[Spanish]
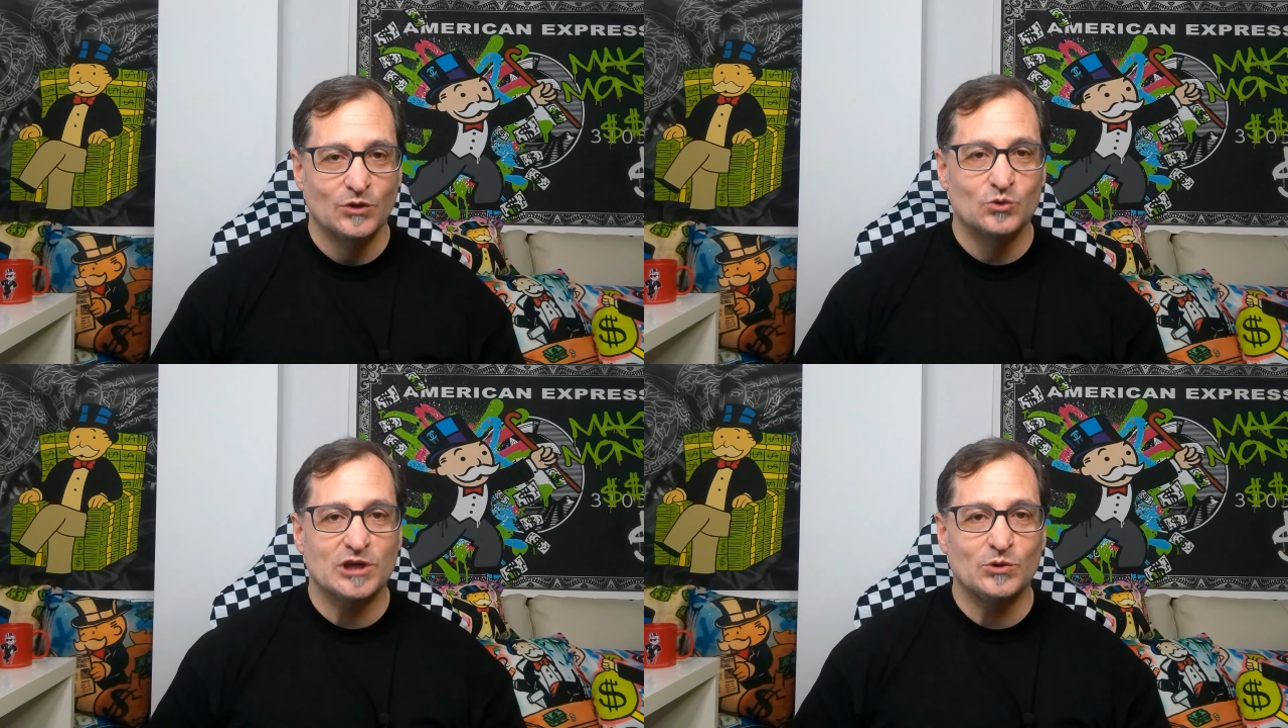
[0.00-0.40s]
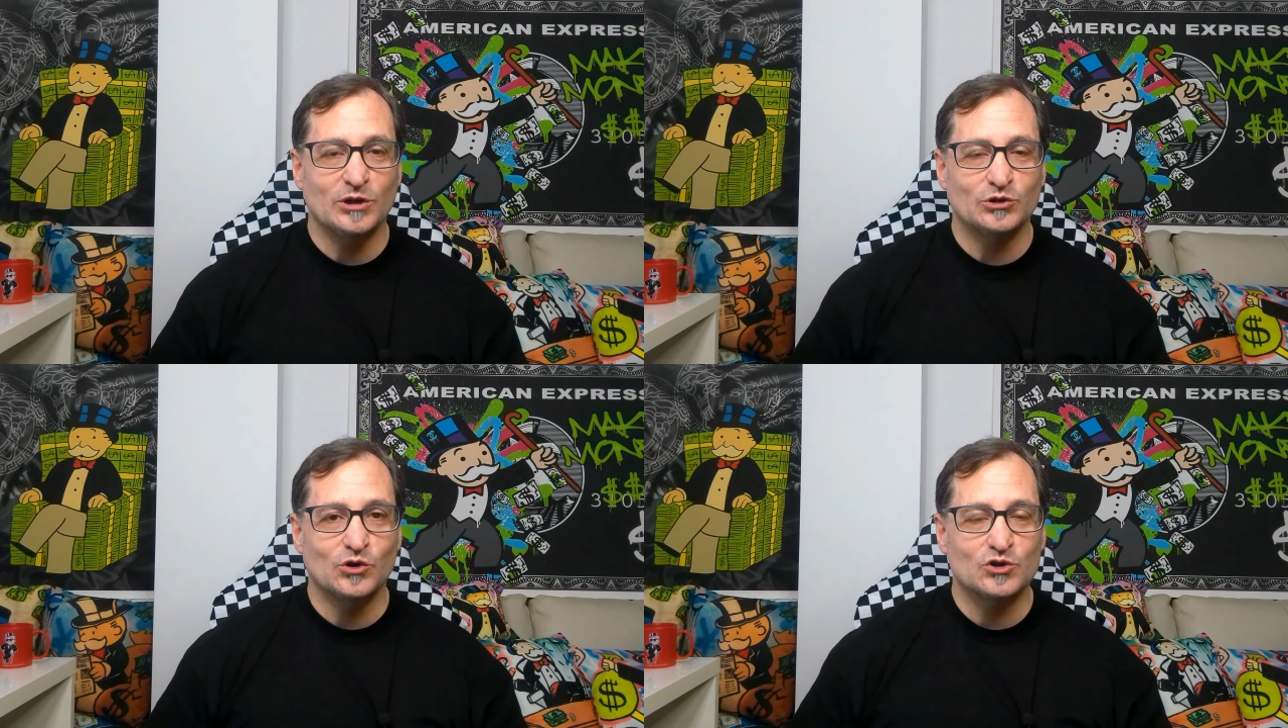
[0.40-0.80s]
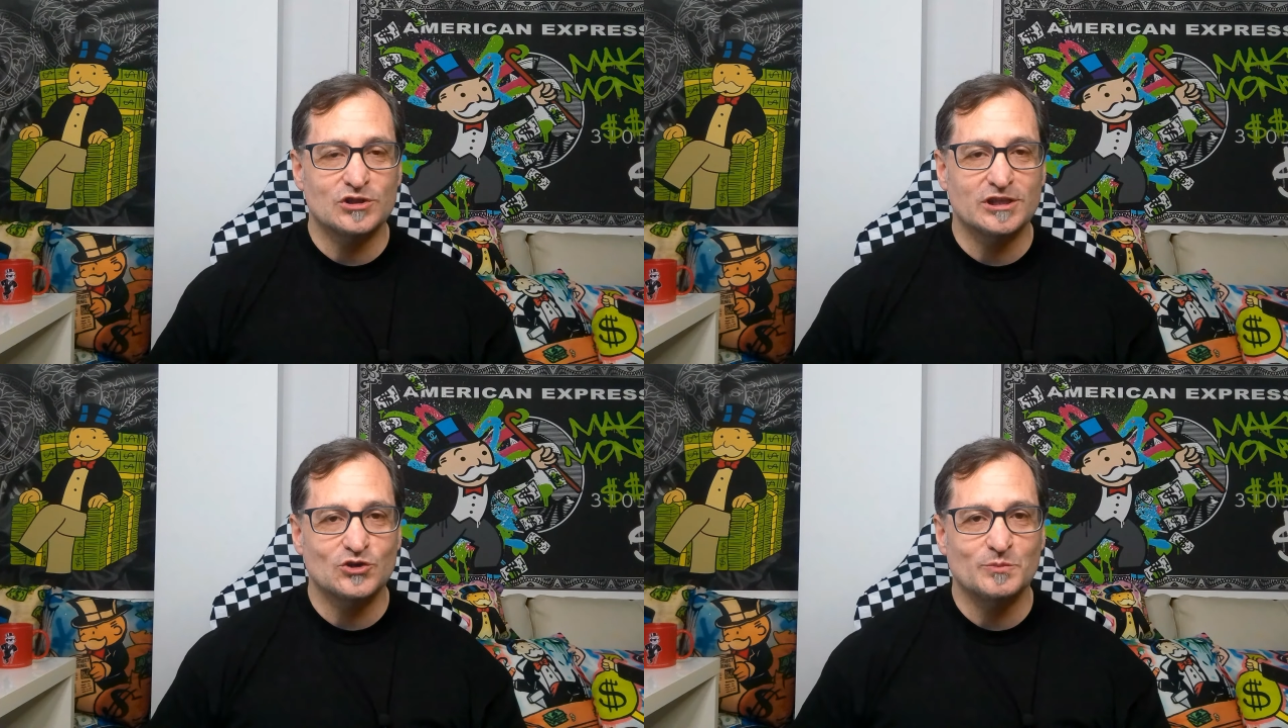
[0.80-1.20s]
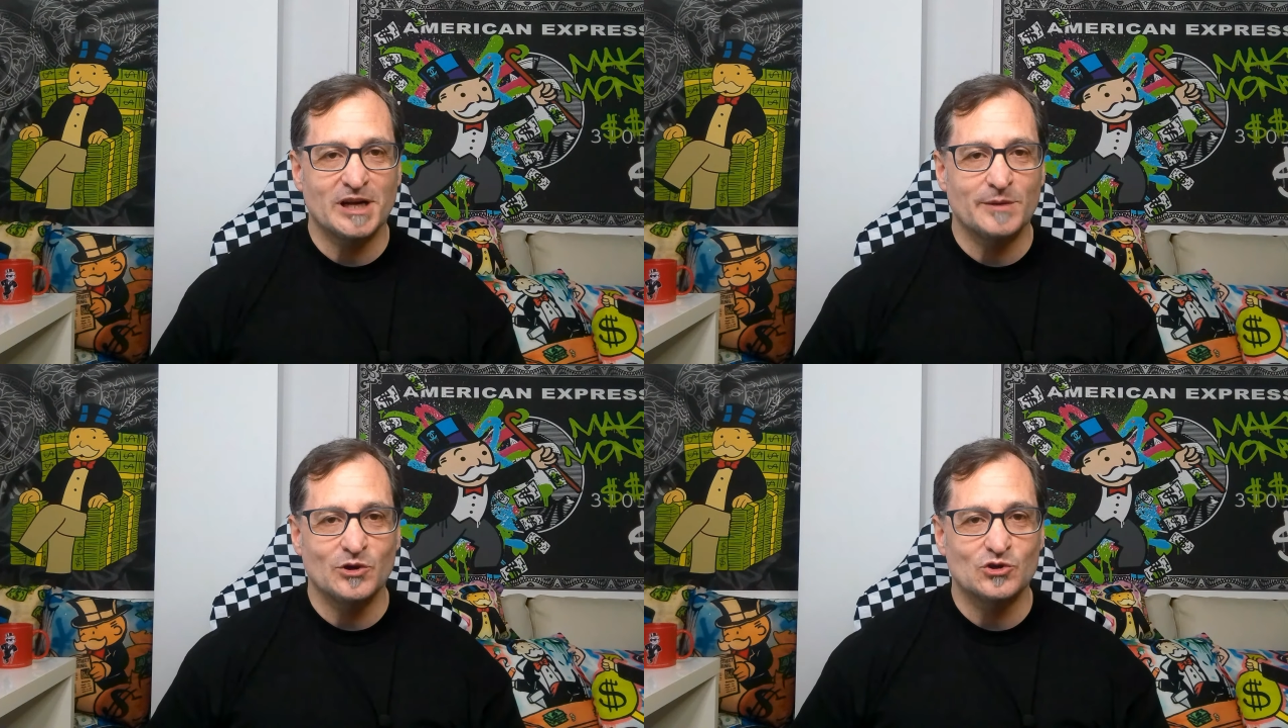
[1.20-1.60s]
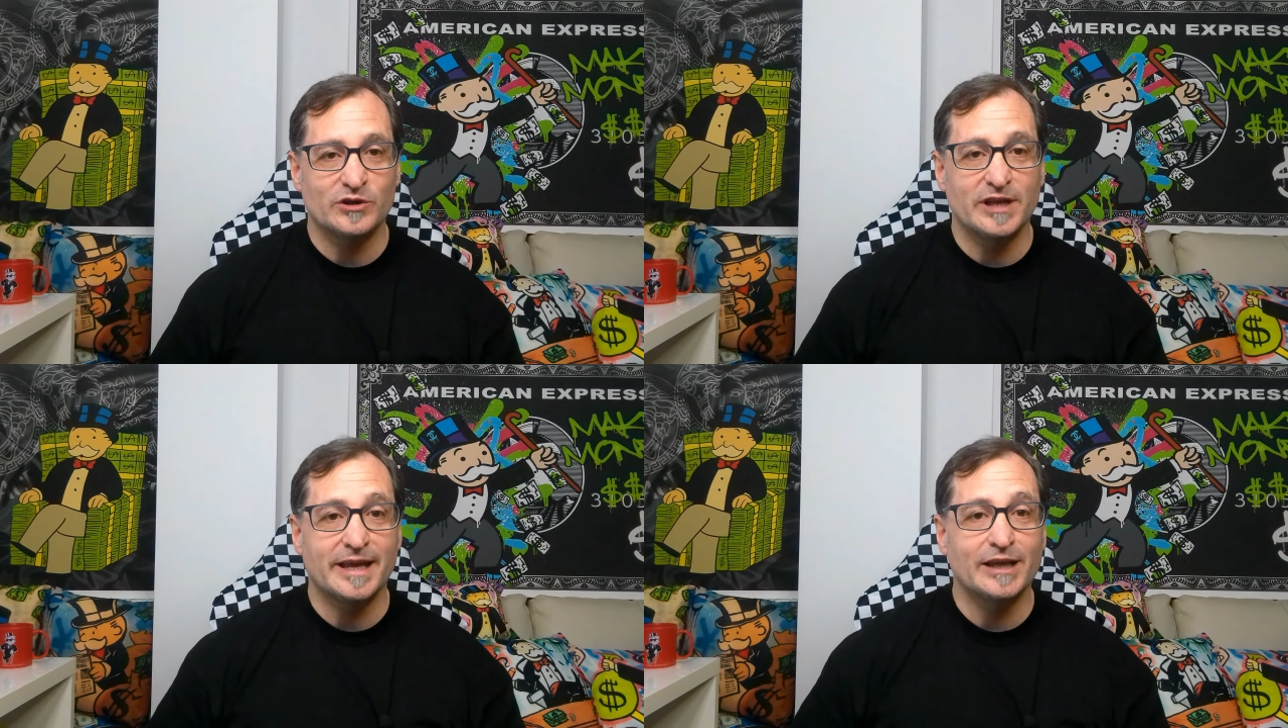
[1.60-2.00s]
Un saludo a todos y os deseo un
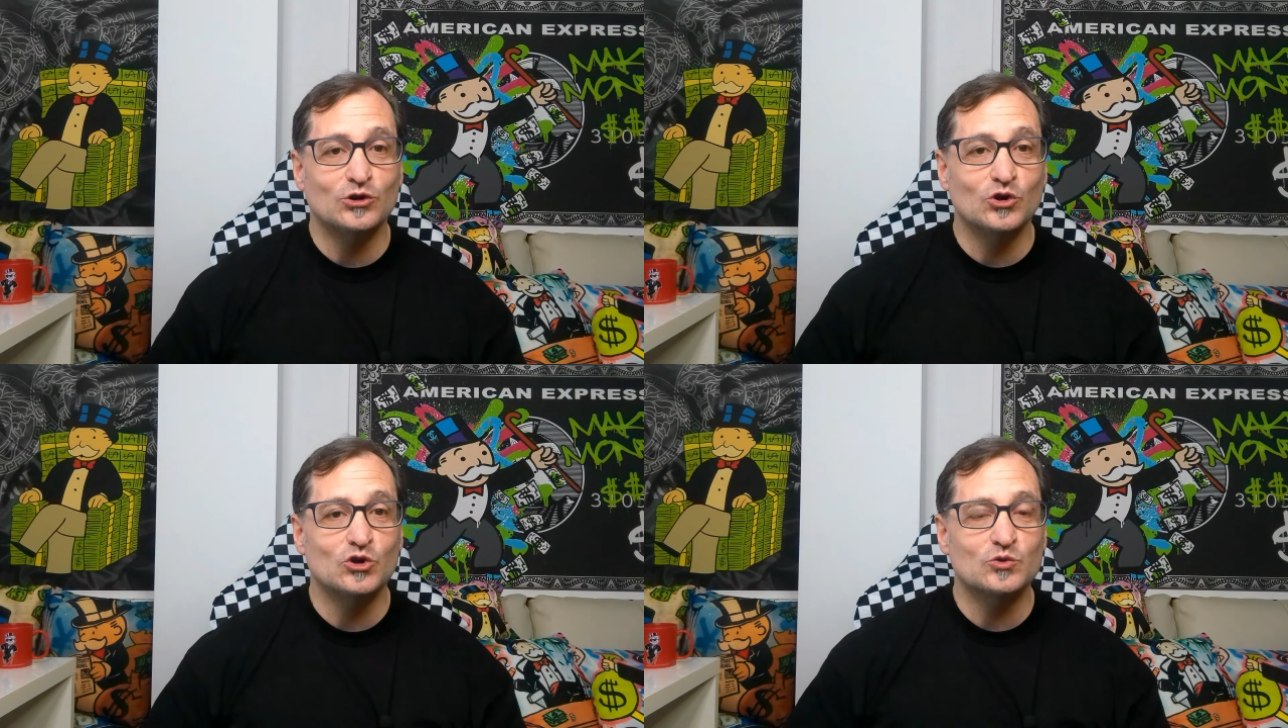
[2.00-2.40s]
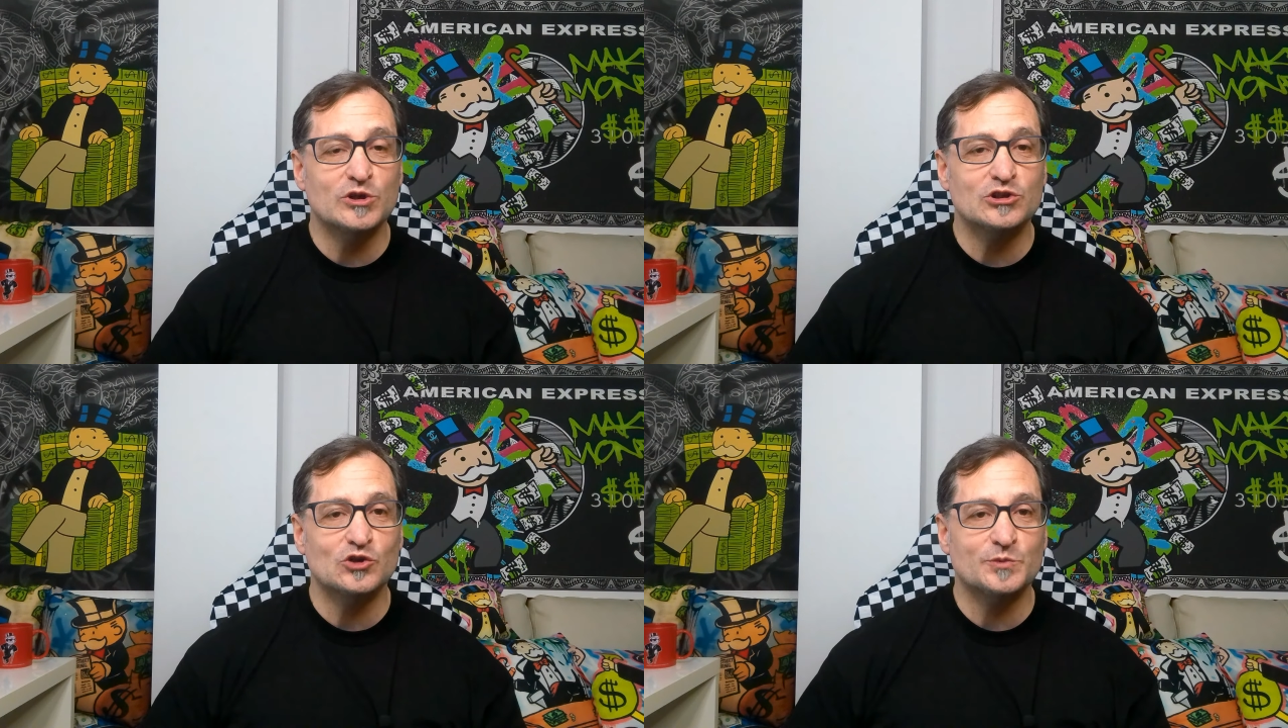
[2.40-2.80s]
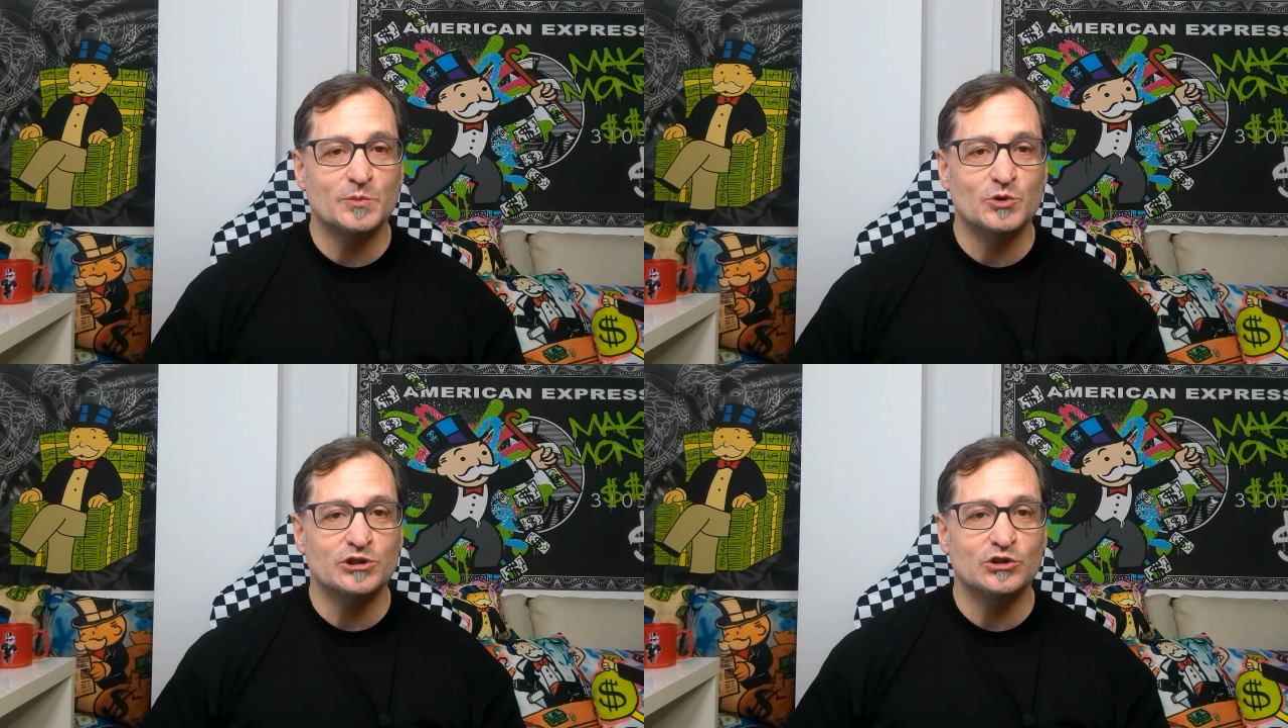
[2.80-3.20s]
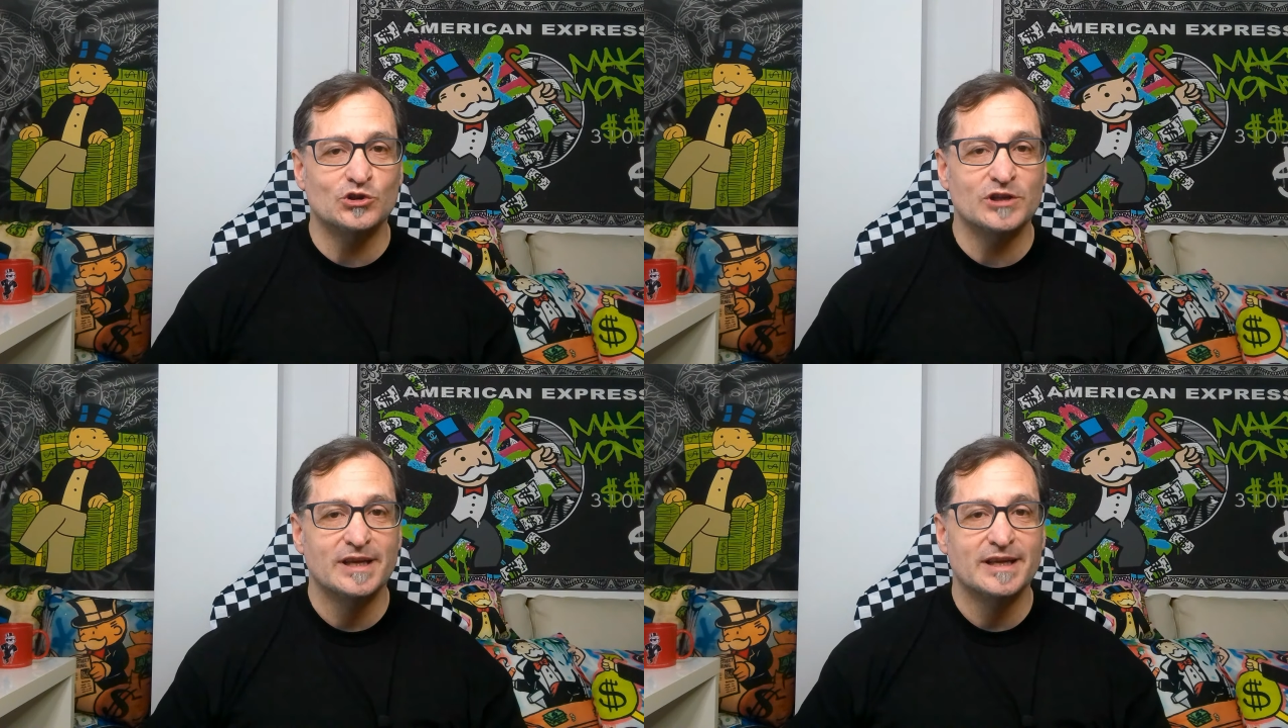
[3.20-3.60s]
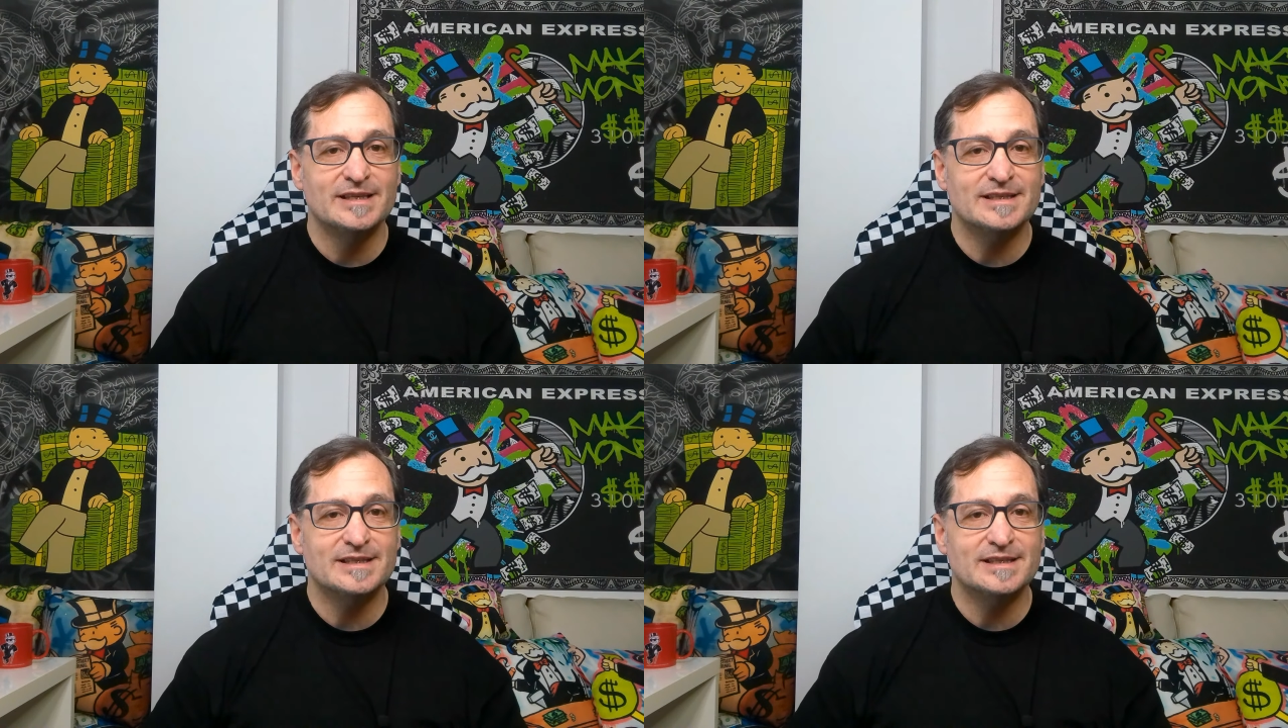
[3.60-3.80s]
maravilloso día y que todos vuestros propósitos